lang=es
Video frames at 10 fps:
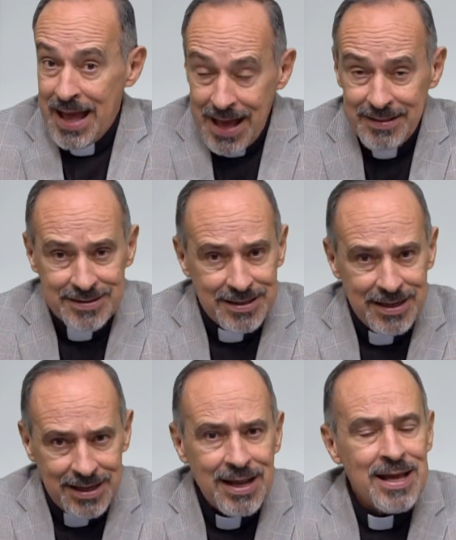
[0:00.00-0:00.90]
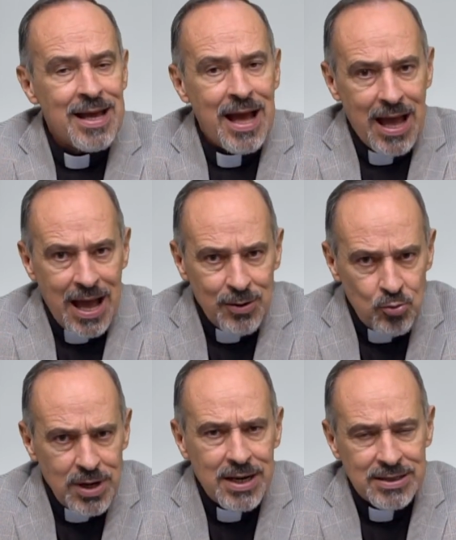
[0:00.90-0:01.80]
Ha de tener
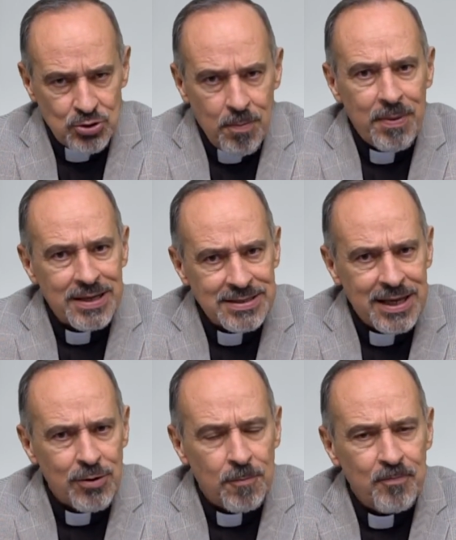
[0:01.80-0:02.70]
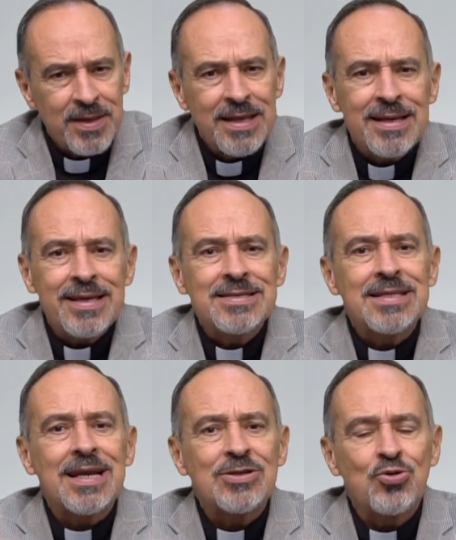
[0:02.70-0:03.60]
alguna razón para hacerlo. Y
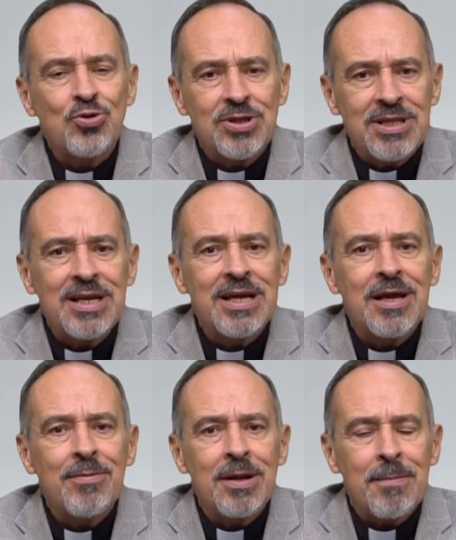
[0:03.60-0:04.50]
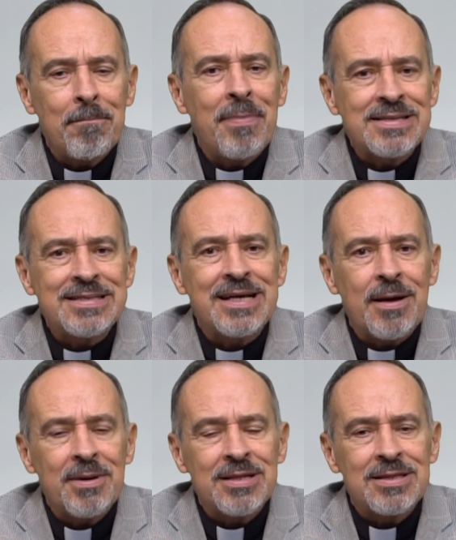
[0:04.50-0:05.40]
esta razón tiene que ver
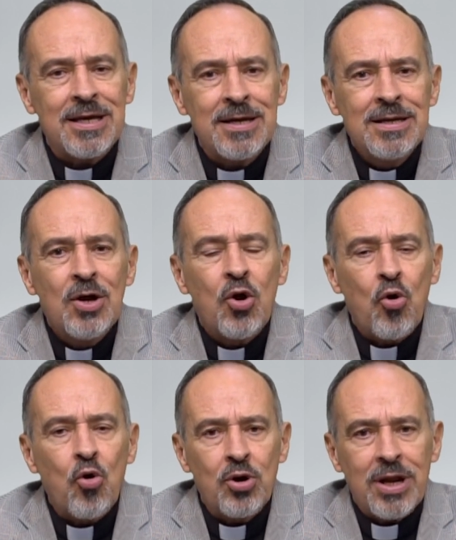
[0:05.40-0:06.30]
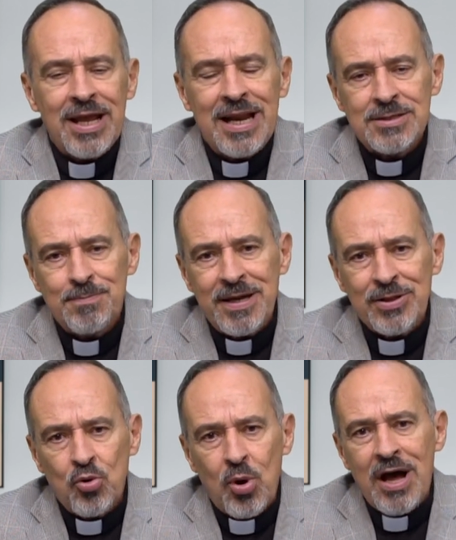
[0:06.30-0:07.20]
básicamente con el
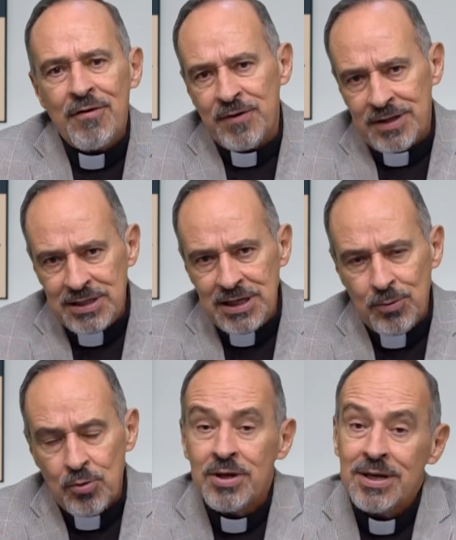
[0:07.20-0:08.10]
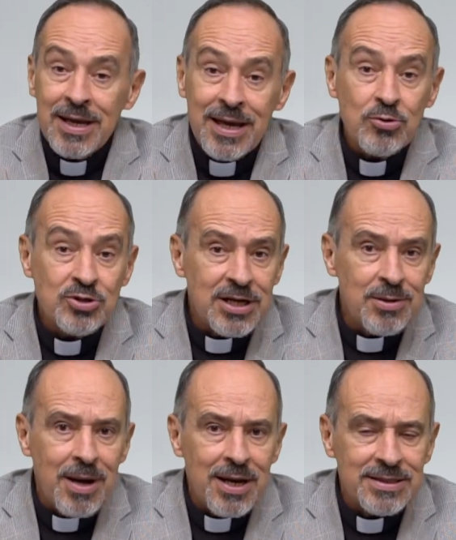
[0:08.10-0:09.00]
aspecto afectivo que los
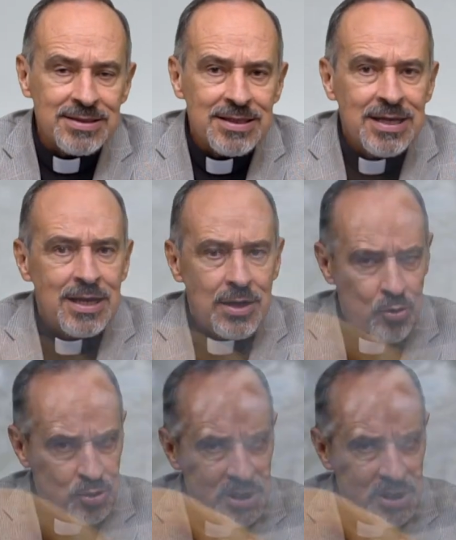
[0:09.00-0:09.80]
animales no